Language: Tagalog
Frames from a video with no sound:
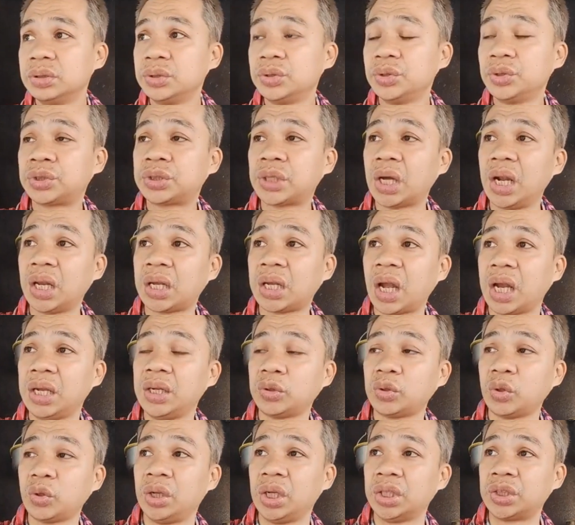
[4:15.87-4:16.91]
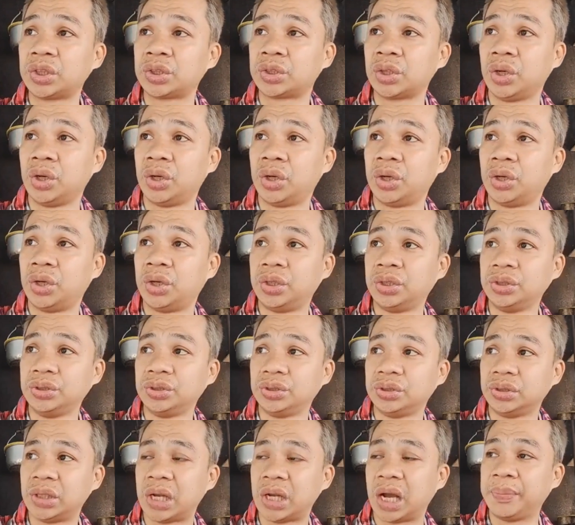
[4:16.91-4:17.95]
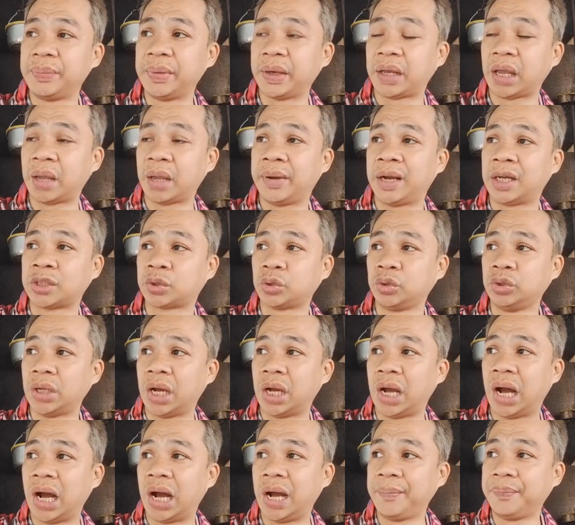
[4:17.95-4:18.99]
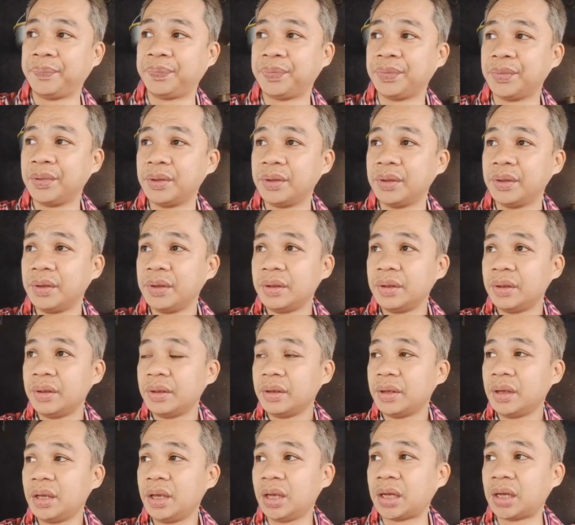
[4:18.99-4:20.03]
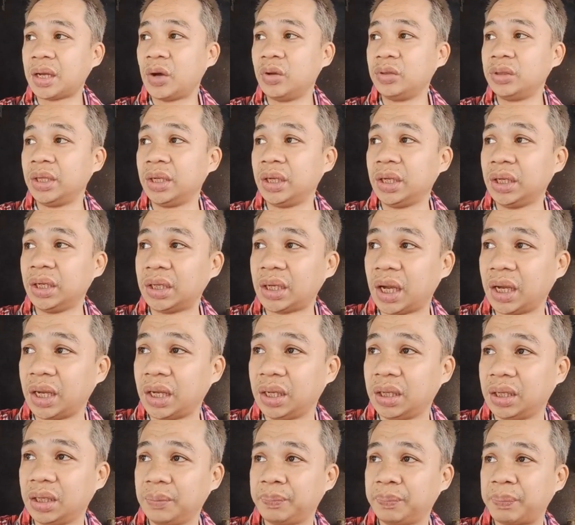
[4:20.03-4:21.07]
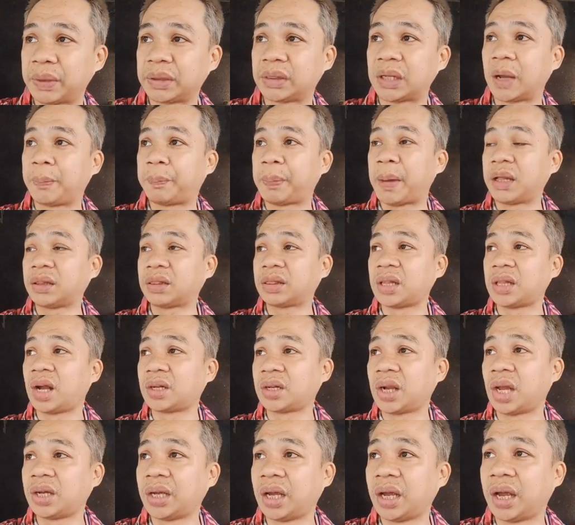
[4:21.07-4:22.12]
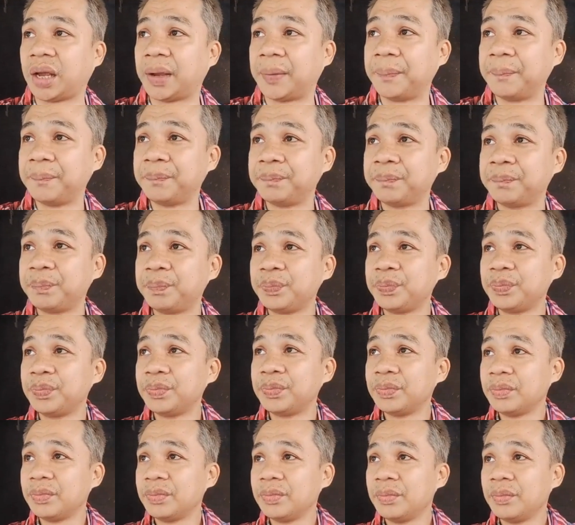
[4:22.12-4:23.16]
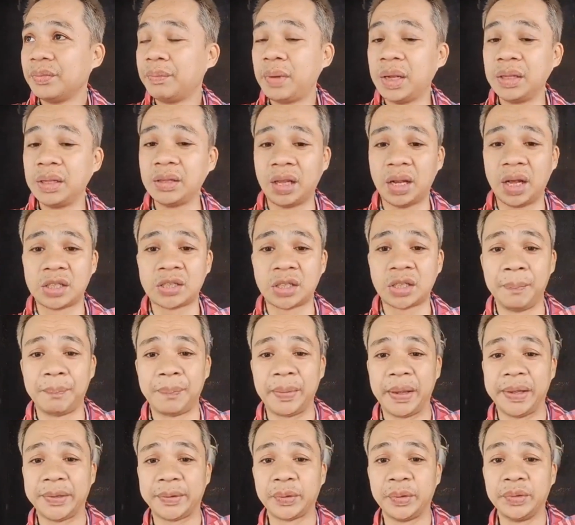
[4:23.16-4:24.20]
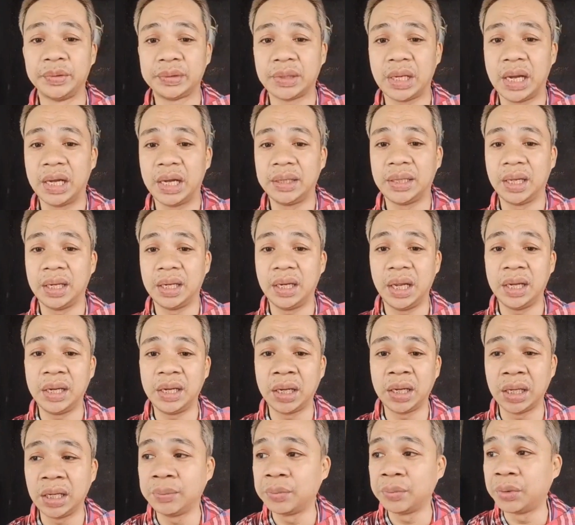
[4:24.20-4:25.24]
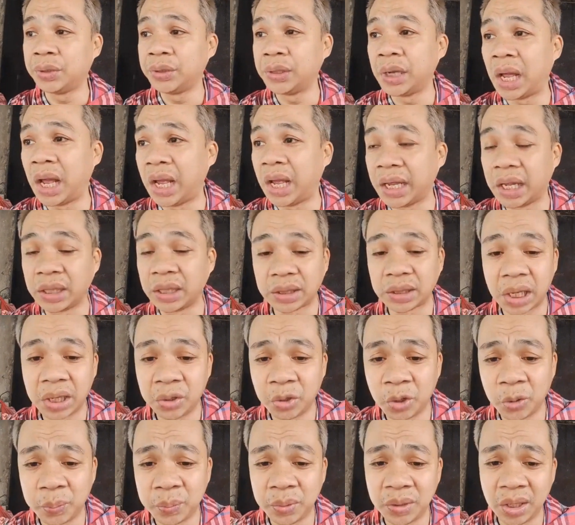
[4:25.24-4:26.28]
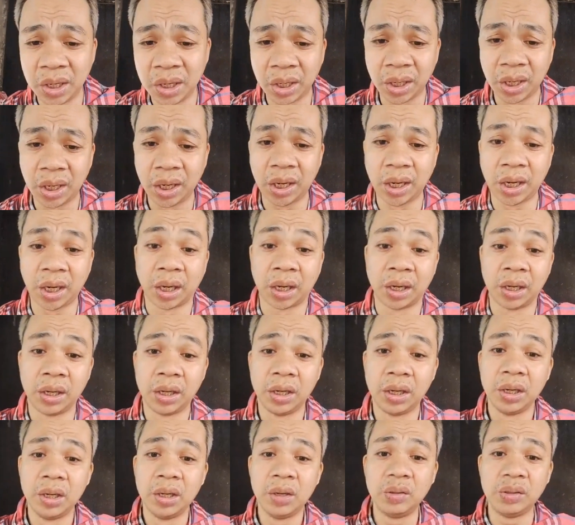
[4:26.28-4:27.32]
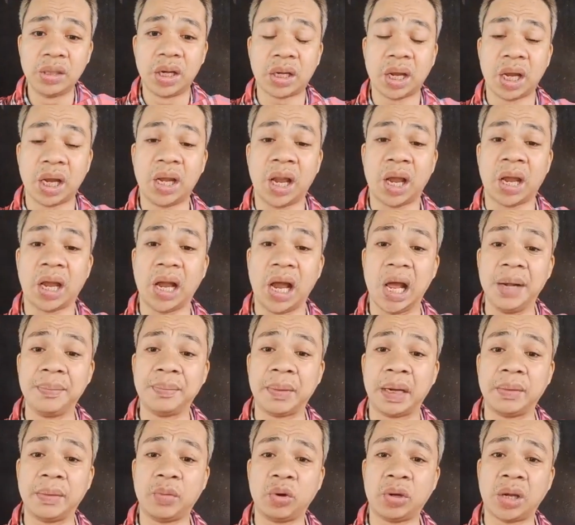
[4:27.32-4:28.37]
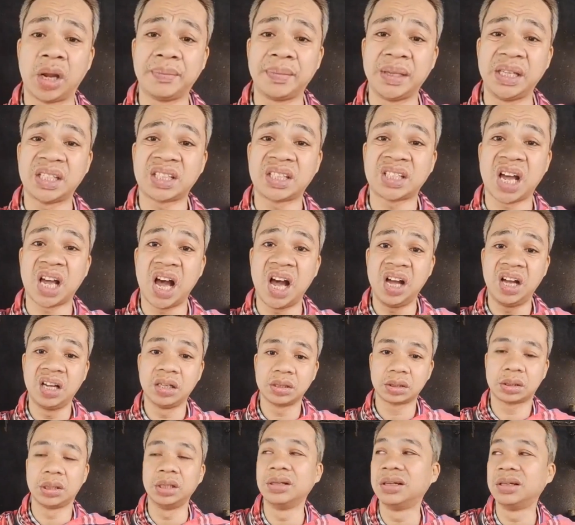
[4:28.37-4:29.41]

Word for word: social kay dito litson, lagmi kay mga sudam. Ikaw diri kay Patlak-patlak lagi. May nalagsampiton ka, dali nang imo da itingob dire. Unya kay lahian man mog lamisa.